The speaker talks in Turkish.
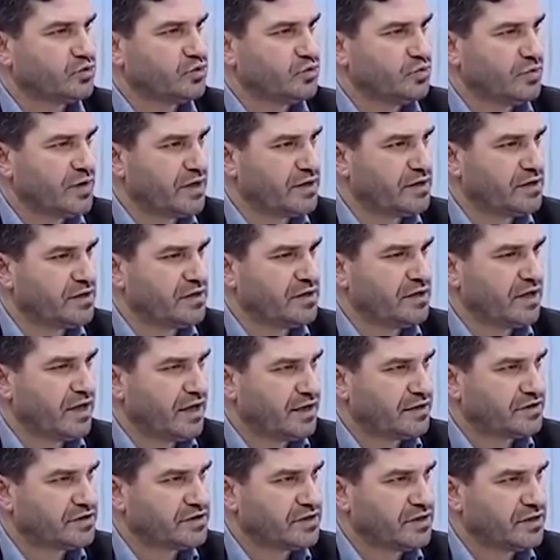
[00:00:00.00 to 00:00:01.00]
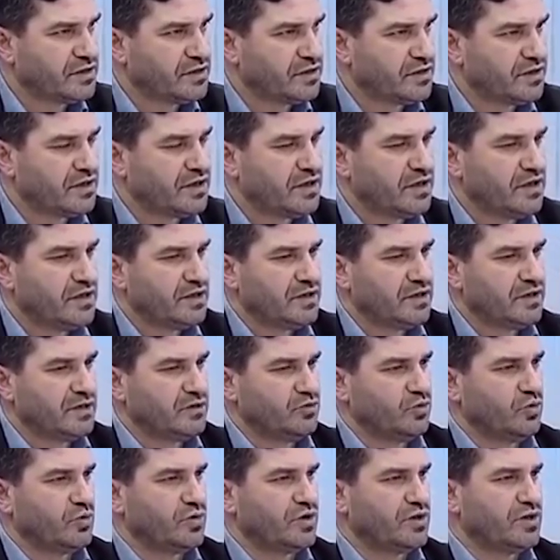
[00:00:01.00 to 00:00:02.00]
güvenini, her şeyini
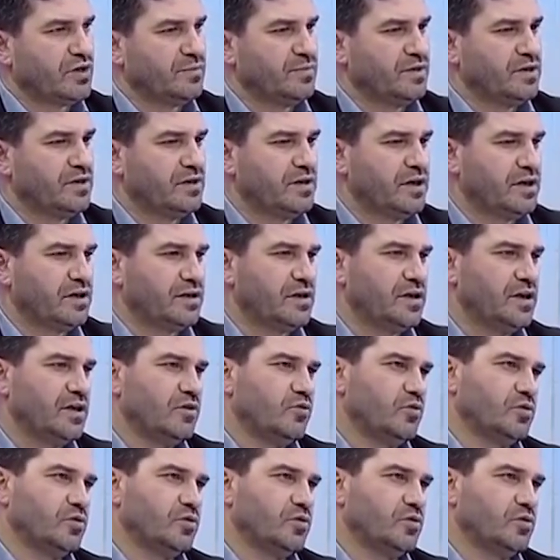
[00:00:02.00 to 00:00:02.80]
e, yok edebilirler.